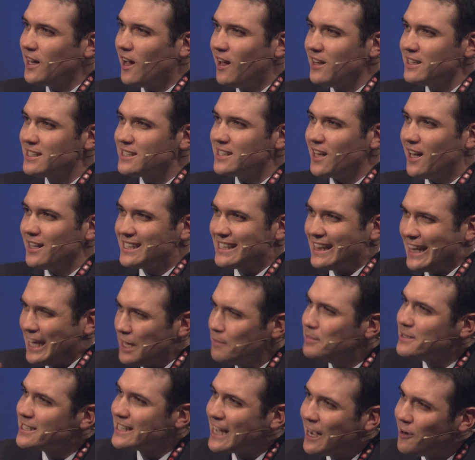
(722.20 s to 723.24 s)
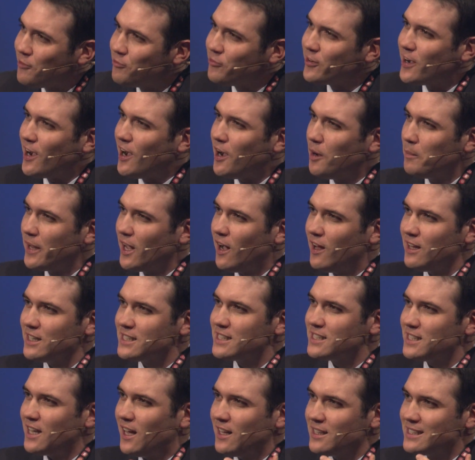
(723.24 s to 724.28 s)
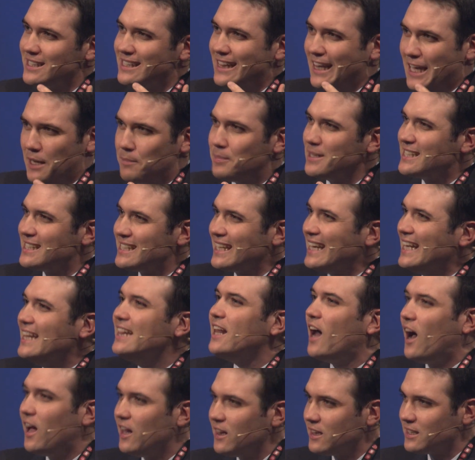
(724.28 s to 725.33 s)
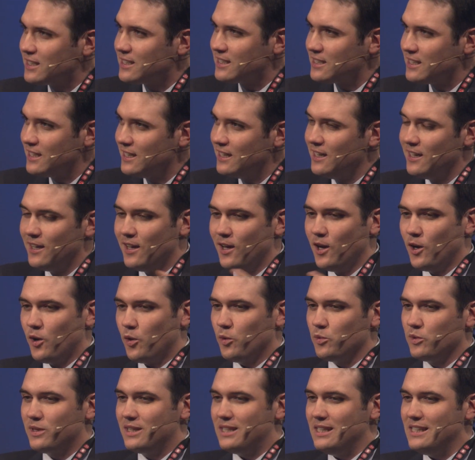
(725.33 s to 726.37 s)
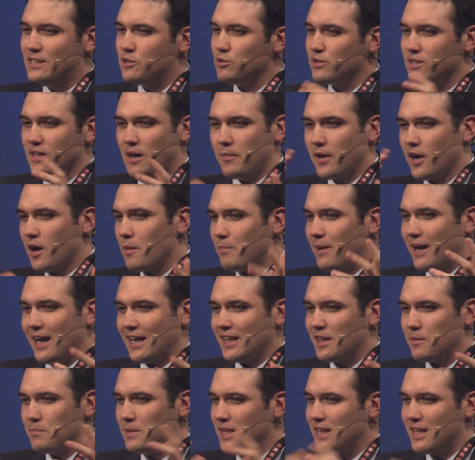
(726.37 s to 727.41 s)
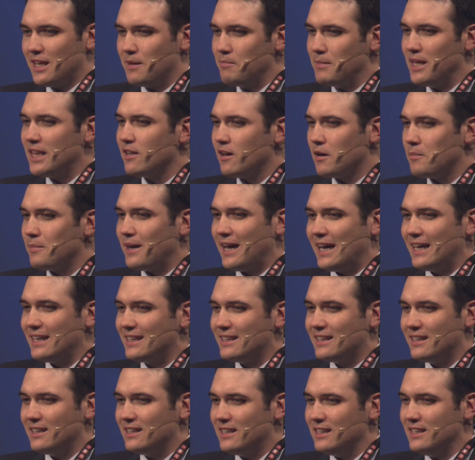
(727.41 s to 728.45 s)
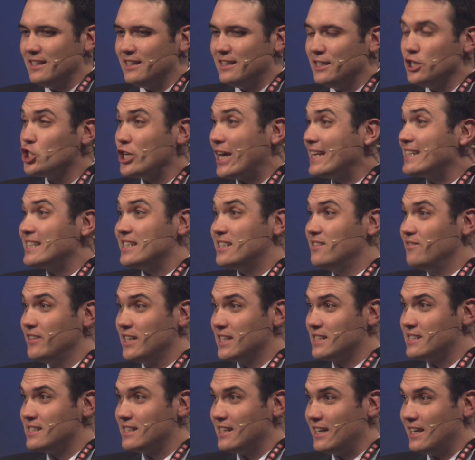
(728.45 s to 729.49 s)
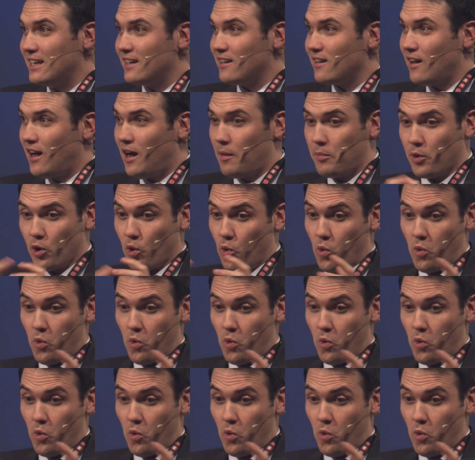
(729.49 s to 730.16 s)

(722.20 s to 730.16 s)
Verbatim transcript: als, als Lebensaufgabe, als, als Lebensinhalt. Und die Zusammenarbeit mit den Mitarbeitern, die, die schätzen wir sehr, aber